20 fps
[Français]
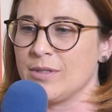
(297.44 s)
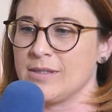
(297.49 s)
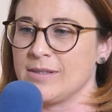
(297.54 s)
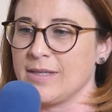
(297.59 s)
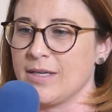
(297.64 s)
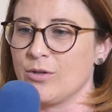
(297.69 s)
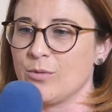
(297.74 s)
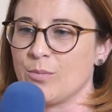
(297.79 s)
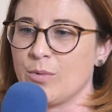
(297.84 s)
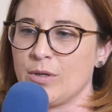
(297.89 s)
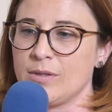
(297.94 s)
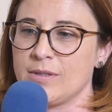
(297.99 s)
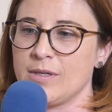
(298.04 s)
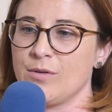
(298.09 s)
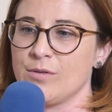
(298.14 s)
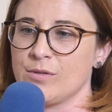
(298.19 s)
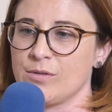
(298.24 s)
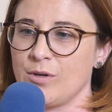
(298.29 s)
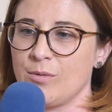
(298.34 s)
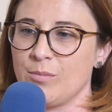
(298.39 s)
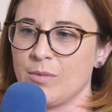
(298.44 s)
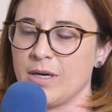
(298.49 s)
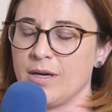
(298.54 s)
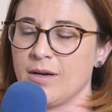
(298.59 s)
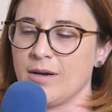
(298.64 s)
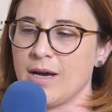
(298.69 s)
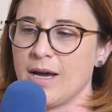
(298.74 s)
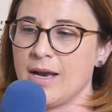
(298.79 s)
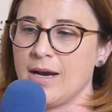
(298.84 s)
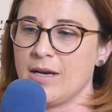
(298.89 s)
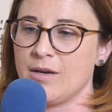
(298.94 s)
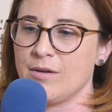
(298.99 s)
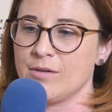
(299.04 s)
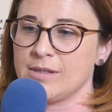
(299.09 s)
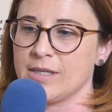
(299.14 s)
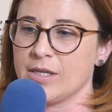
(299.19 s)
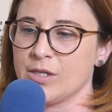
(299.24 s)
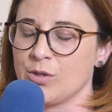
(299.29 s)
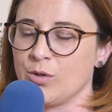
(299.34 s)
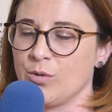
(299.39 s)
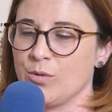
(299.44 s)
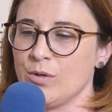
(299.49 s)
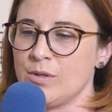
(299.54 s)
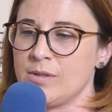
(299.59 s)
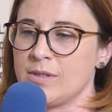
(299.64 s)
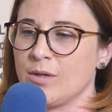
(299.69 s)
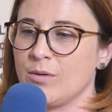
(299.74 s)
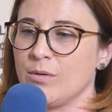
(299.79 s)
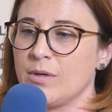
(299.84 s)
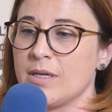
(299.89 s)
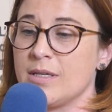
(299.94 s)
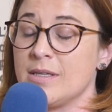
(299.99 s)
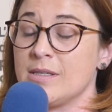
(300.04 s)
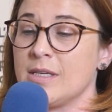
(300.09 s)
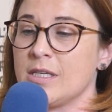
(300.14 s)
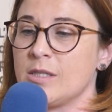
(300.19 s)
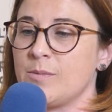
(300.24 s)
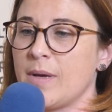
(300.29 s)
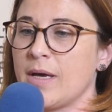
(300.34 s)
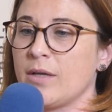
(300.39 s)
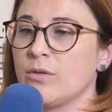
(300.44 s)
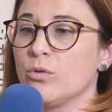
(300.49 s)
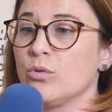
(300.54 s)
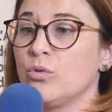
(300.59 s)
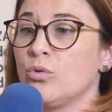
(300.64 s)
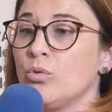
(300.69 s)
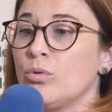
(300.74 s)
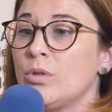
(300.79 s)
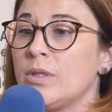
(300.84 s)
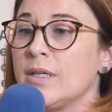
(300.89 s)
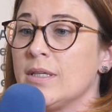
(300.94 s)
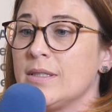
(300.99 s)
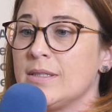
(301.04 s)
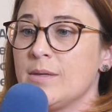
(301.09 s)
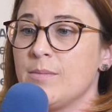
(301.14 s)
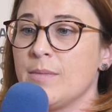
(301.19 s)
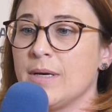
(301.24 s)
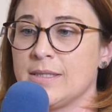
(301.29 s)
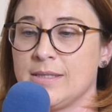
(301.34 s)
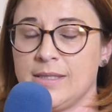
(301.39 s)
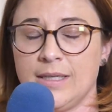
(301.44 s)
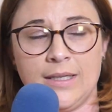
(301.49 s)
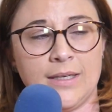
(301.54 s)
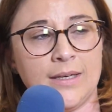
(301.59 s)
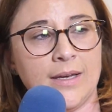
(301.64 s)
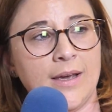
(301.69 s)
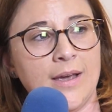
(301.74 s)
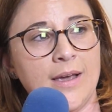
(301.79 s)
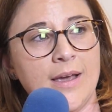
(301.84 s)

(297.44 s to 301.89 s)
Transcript: essaye de porter ensemble à, l'Alliance HQE, c'est qu'on a des experts de toutes les thématiques